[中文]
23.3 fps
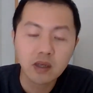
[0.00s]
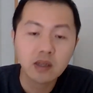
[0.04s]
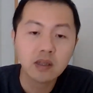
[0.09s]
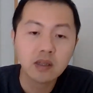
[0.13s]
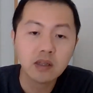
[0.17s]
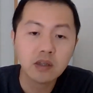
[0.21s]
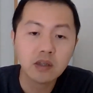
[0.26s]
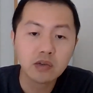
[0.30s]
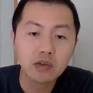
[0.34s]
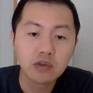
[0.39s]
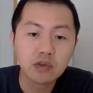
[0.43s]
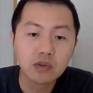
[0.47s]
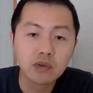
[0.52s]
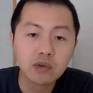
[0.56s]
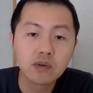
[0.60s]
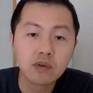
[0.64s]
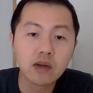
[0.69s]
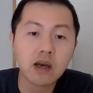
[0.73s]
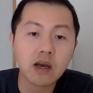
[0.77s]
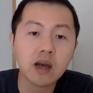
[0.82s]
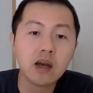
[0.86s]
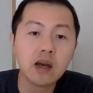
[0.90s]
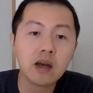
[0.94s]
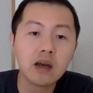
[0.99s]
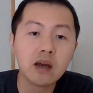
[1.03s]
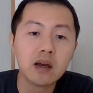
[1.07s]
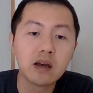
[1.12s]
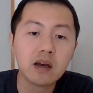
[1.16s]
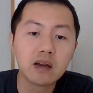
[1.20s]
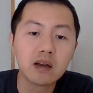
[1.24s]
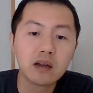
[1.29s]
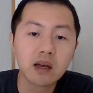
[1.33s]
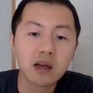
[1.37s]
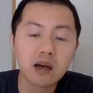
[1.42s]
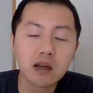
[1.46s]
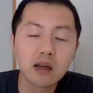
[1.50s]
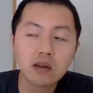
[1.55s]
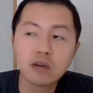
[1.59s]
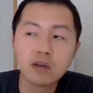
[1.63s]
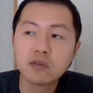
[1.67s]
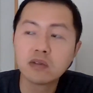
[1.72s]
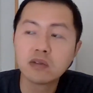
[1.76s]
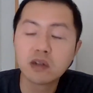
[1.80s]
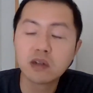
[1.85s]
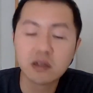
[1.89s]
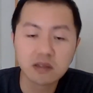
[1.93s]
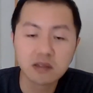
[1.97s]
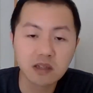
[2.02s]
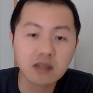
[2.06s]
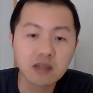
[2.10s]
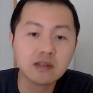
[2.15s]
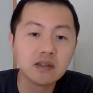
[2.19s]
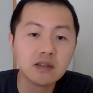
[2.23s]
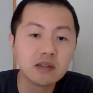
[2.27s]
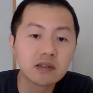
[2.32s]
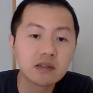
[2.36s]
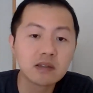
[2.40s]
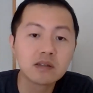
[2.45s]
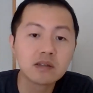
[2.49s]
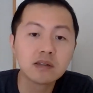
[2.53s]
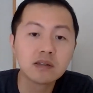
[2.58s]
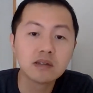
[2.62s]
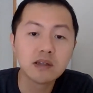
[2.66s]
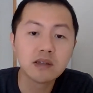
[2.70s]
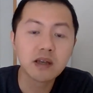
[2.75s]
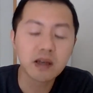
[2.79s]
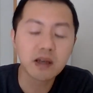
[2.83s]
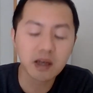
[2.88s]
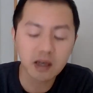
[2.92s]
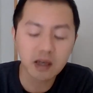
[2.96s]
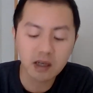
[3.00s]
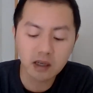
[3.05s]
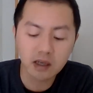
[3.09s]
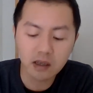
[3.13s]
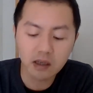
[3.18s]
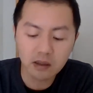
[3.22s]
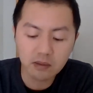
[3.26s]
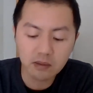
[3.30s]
一出来，那都是震惊世界啊！